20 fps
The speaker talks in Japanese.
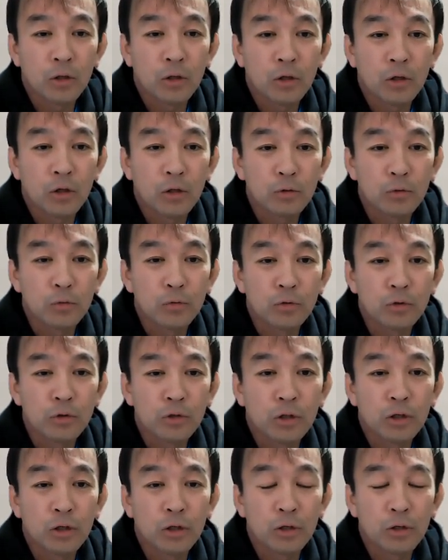継続し
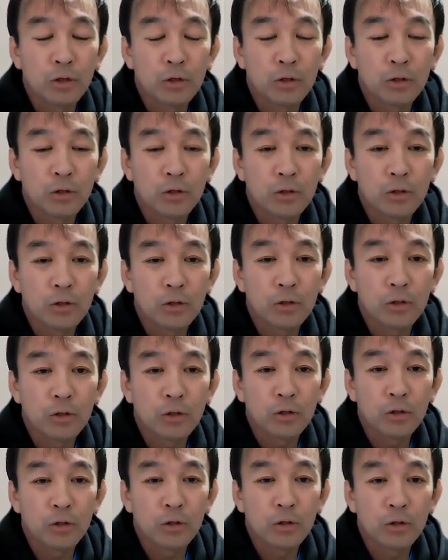て
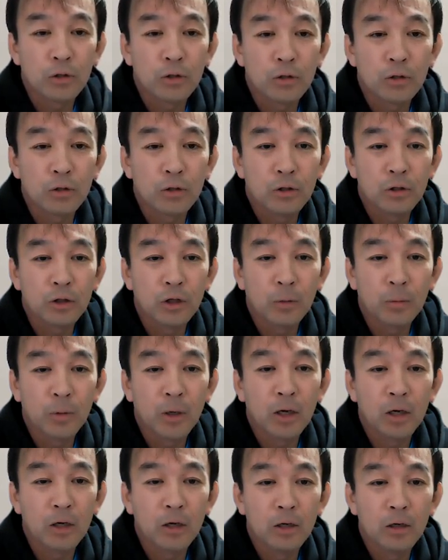いけ
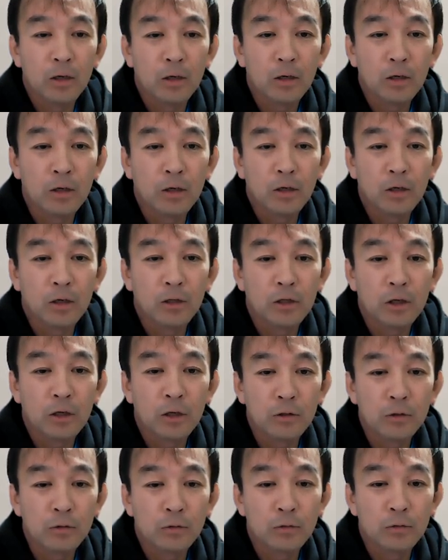ば必
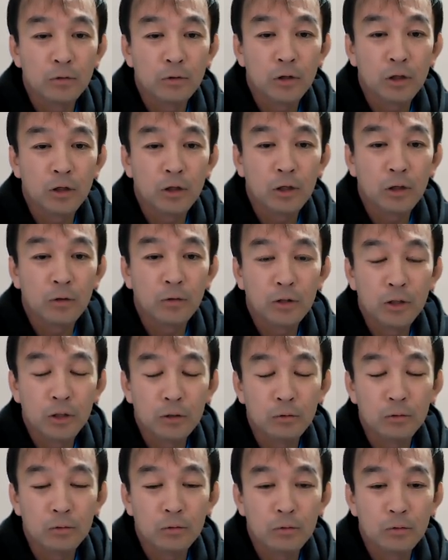ず結果は
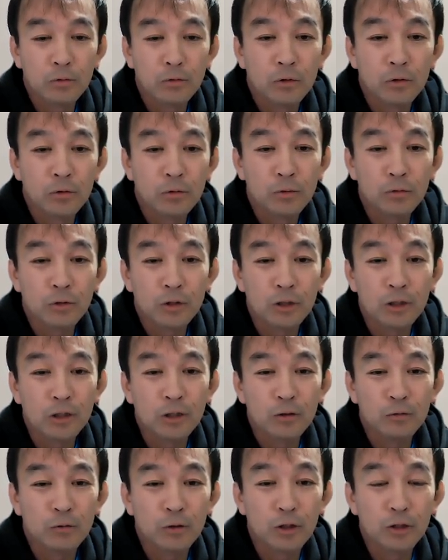出るっていうふう
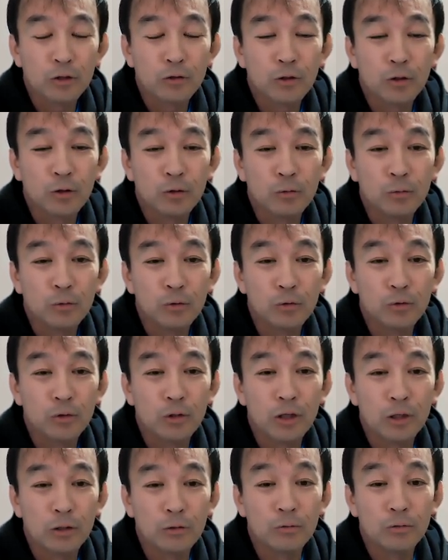に私は思っ
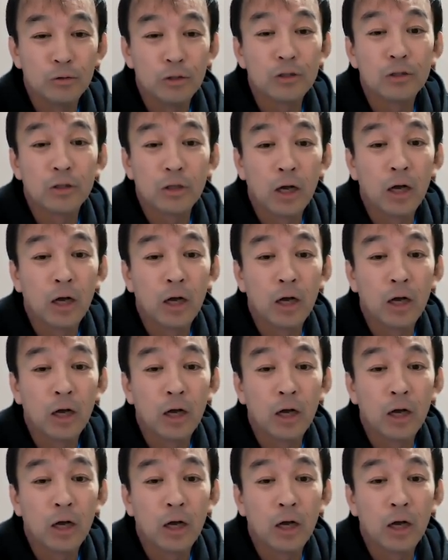ているんです